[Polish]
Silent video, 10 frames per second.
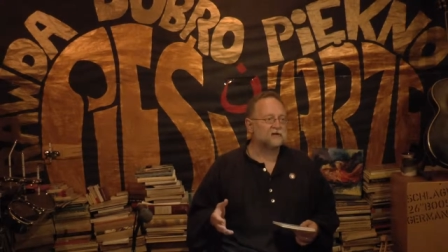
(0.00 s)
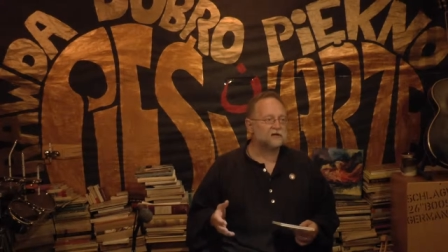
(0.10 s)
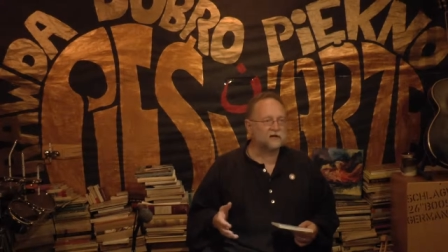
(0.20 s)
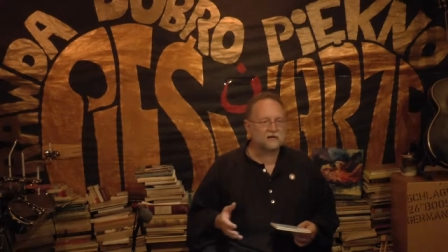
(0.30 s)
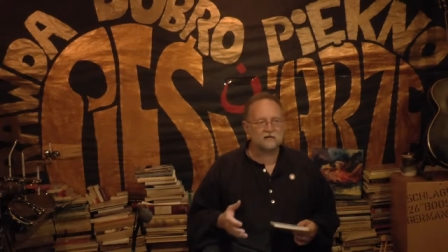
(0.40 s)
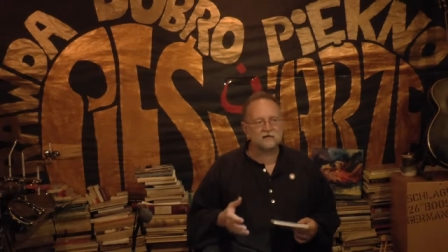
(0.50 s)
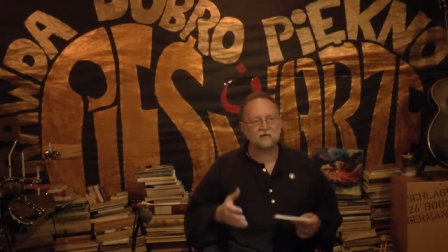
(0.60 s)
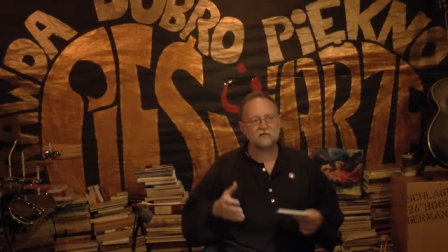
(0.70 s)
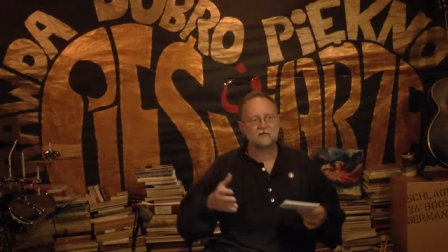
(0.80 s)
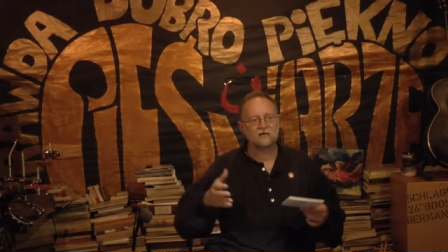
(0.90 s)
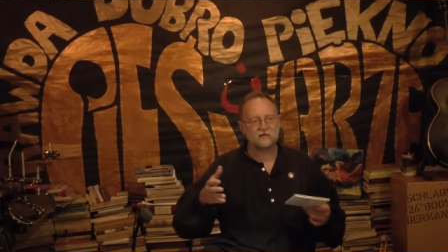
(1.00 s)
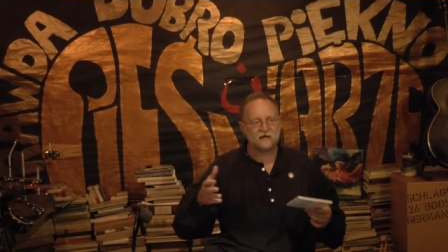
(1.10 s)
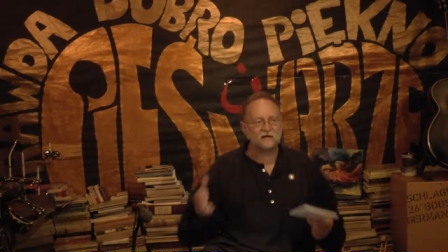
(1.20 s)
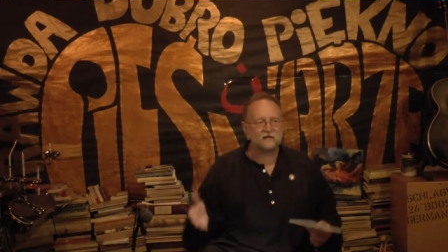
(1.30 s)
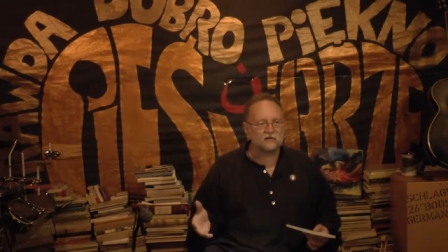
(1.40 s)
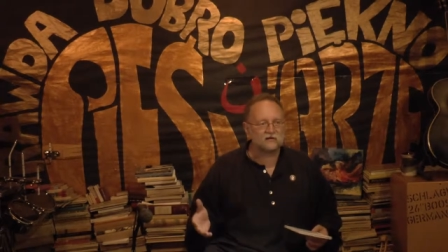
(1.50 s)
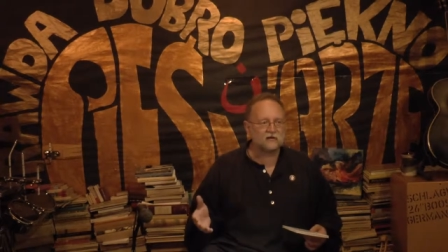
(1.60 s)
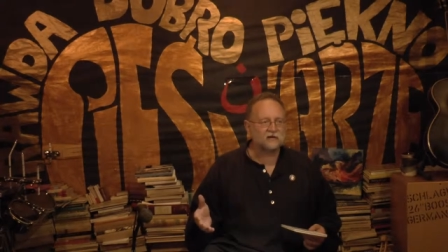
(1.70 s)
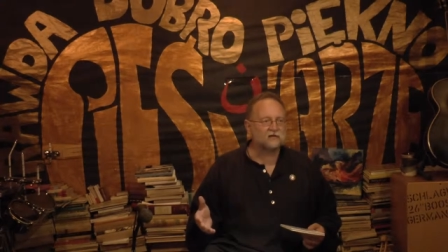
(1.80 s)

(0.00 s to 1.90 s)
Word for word: Kiedy centrum jest gigantyczne,